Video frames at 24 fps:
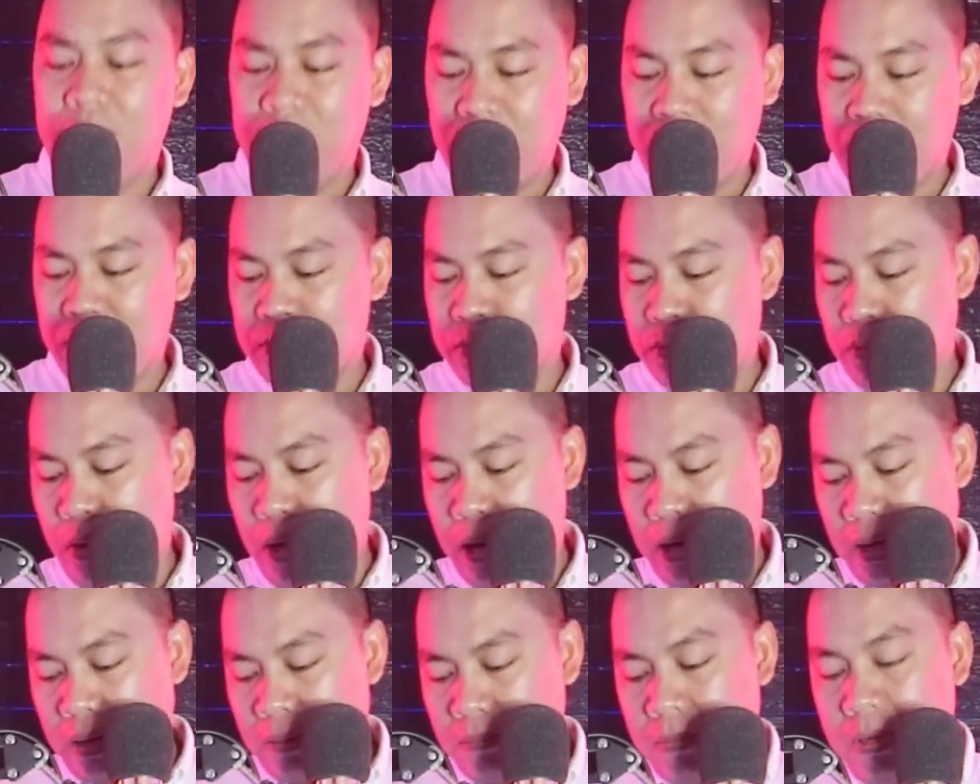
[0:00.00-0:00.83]
terus
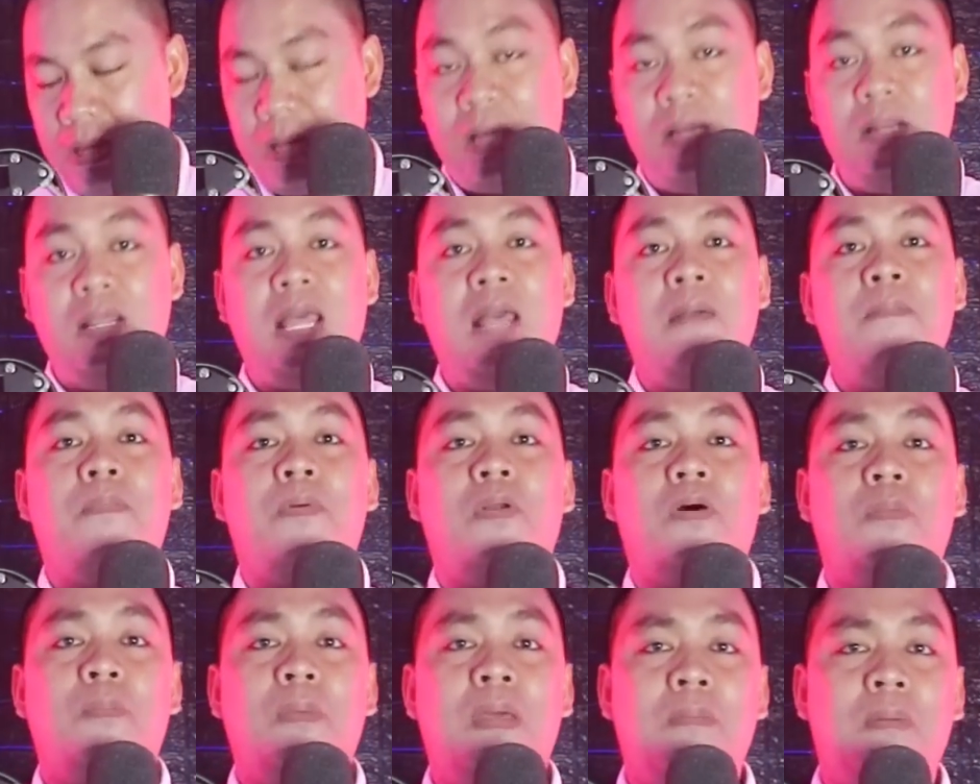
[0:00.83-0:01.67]
doakan mereka The
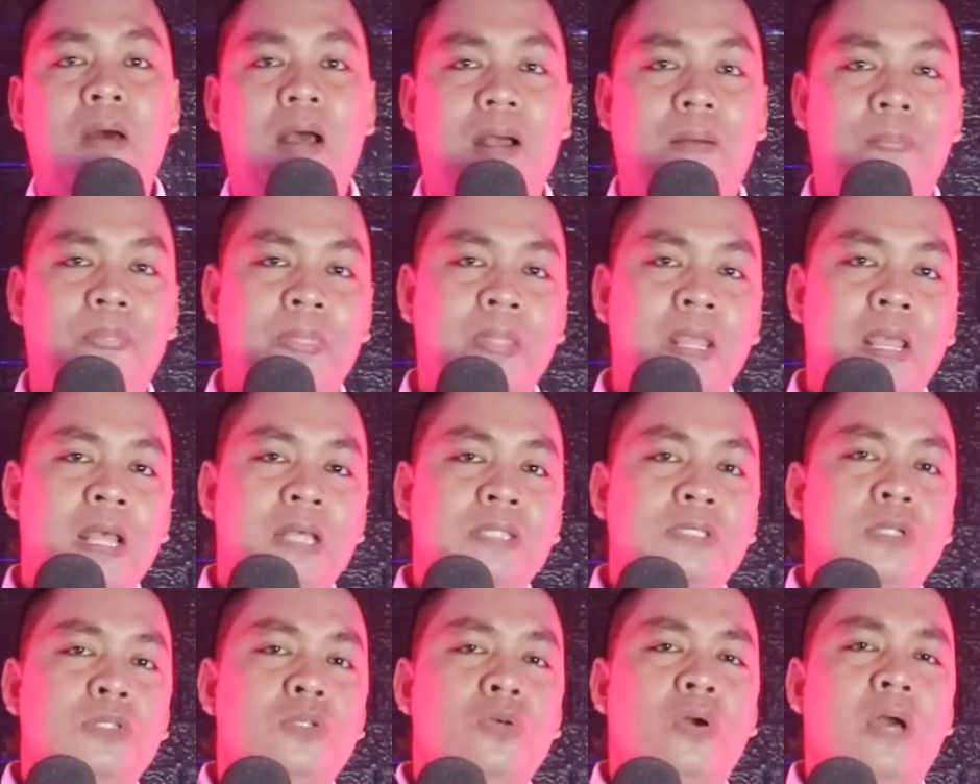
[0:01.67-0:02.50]
Emperor. Memang
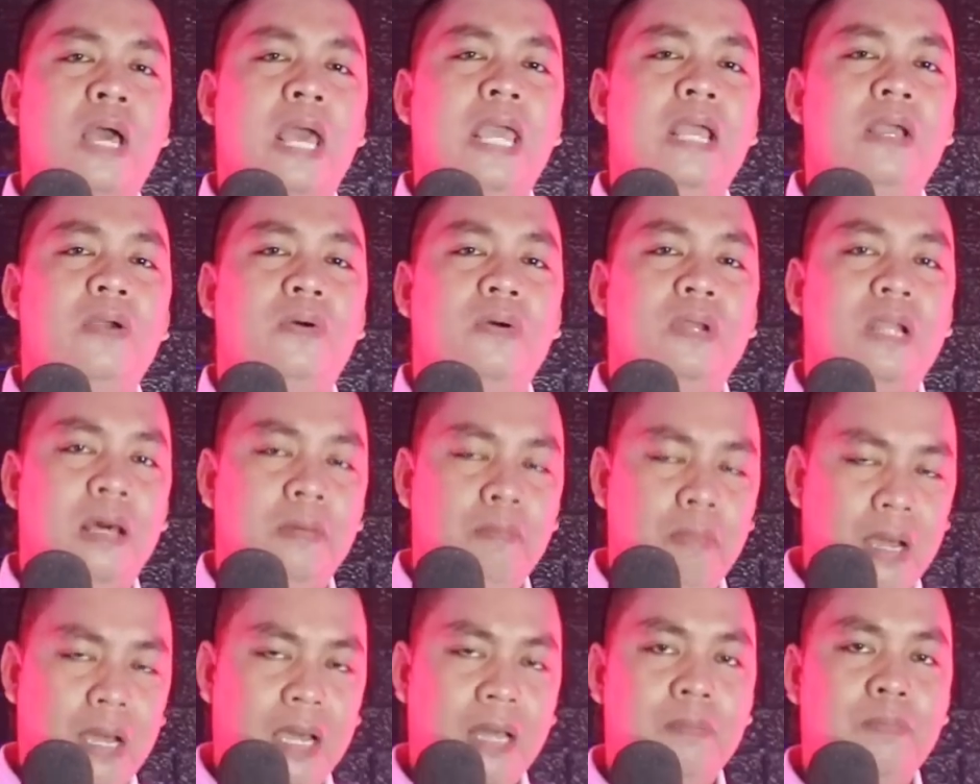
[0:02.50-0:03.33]
sosok Heiko
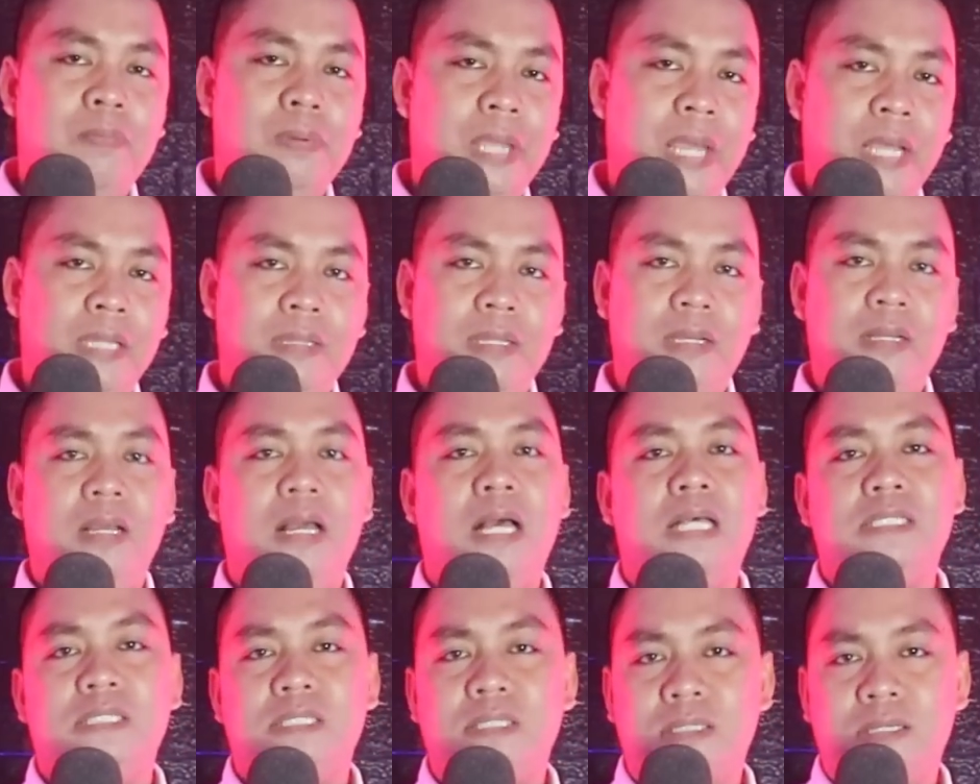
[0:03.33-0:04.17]
dan bahkan pria yang
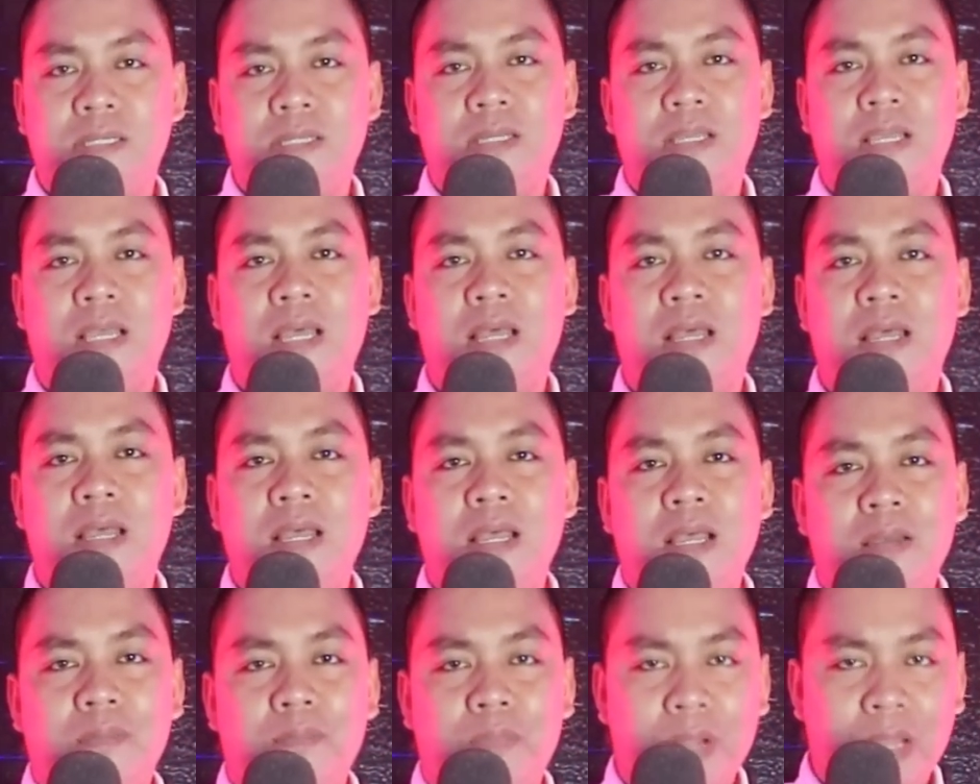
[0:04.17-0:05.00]
tegas ya
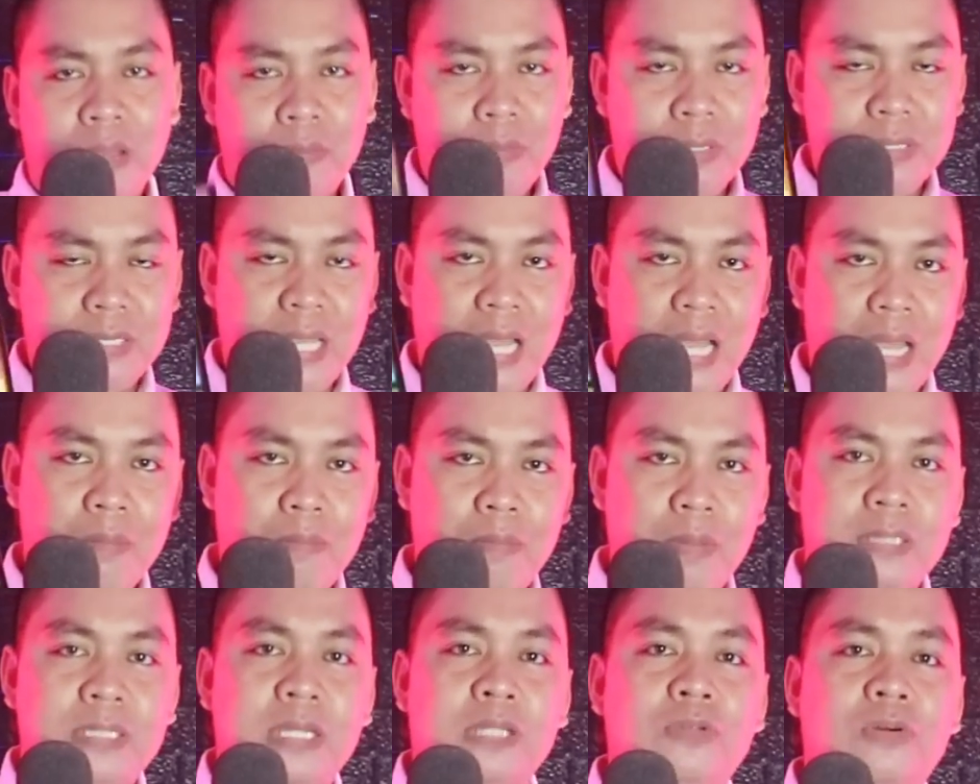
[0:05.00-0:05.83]
Brand bisa
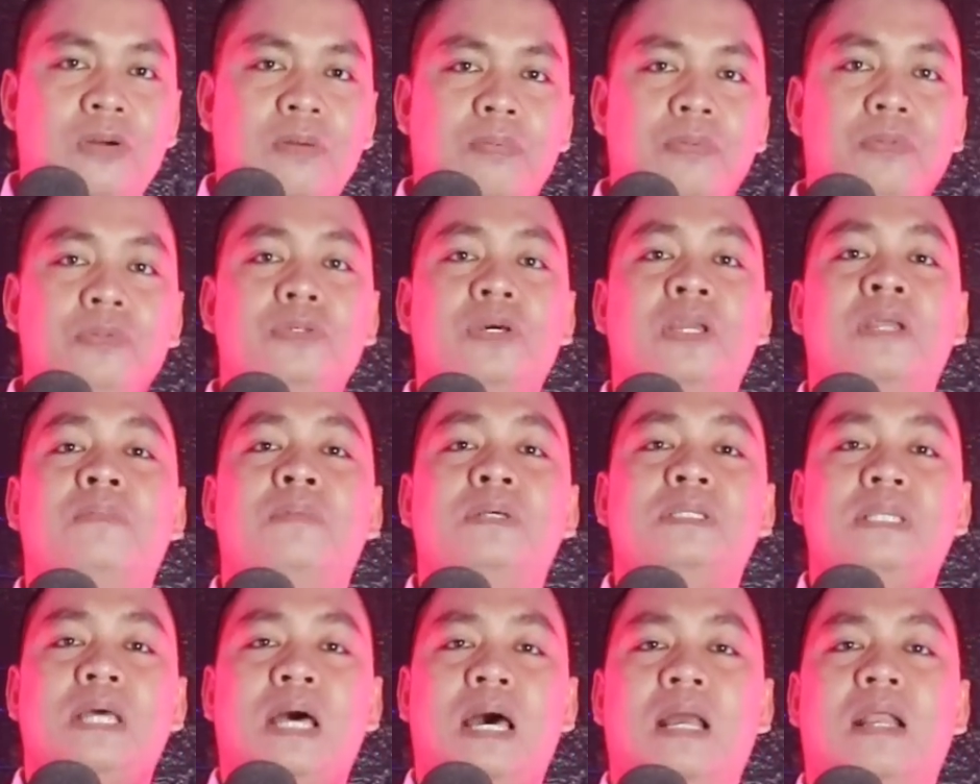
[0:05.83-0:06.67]
ambil satu keputusan
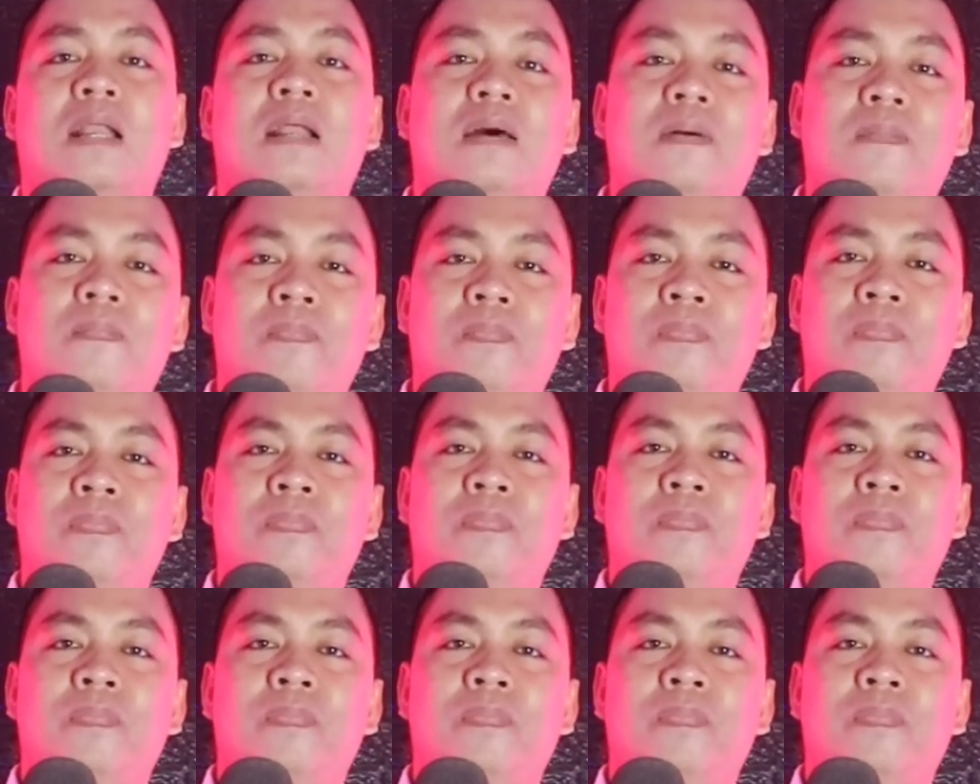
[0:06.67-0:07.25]
yang besar.